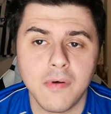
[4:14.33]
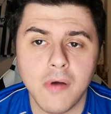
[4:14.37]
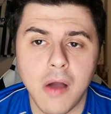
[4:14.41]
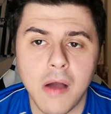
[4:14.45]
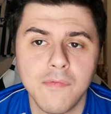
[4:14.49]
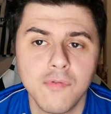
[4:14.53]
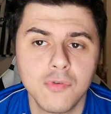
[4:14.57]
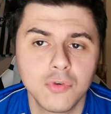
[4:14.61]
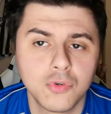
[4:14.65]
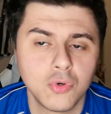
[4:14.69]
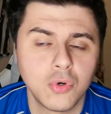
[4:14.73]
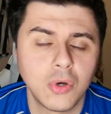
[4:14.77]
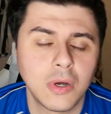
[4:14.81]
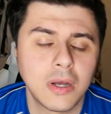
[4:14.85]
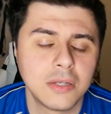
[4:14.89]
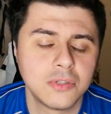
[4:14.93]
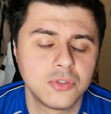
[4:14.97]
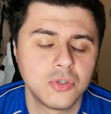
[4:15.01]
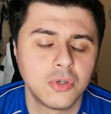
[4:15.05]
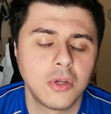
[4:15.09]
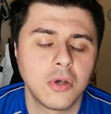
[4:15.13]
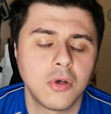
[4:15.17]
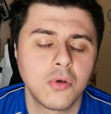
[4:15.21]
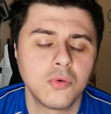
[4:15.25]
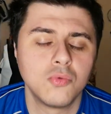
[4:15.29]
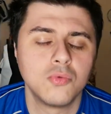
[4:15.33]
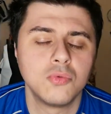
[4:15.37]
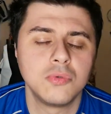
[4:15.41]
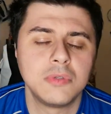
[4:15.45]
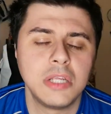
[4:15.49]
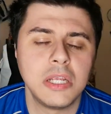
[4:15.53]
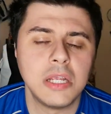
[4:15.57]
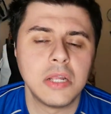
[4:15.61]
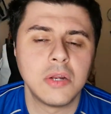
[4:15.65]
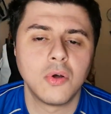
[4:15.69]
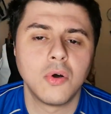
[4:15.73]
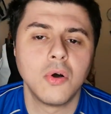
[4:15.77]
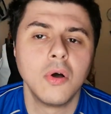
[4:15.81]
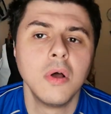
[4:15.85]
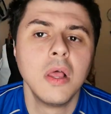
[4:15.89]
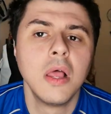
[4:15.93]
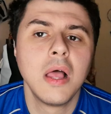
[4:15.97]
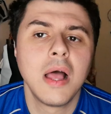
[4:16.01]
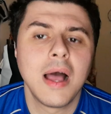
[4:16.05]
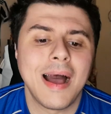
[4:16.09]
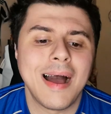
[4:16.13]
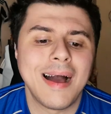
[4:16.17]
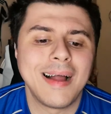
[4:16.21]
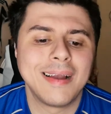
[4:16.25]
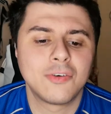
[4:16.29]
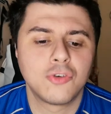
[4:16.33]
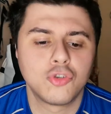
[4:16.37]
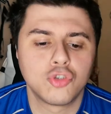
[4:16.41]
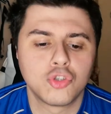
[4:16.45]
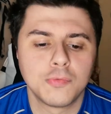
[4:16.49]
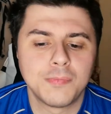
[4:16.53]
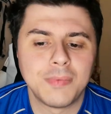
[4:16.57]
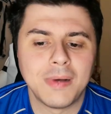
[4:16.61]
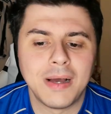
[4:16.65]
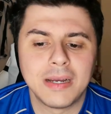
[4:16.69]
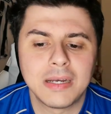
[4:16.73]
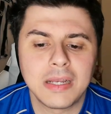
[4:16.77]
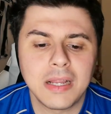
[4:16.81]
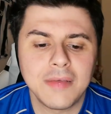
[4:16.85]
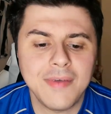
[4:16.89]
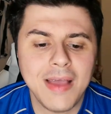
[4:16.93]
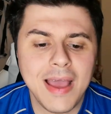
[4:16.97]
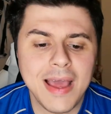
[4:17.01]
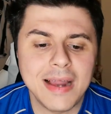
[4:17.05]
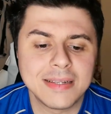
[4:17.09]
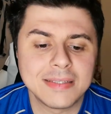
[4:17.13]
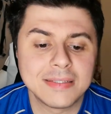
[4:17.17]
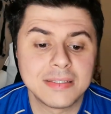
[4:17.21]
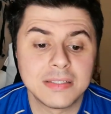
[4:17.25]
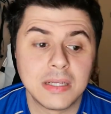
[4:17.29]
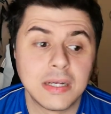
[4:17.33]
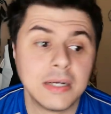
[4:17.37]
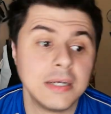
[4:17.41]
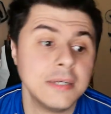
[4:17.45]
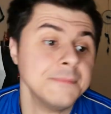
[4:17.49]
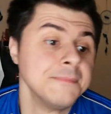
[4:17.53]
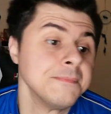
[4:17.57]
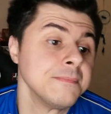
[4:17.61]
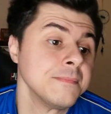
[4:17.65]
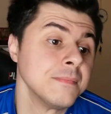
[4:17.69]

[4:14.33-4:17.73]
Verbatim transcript: avuto un'occasione con un tiro alto sopra la traversa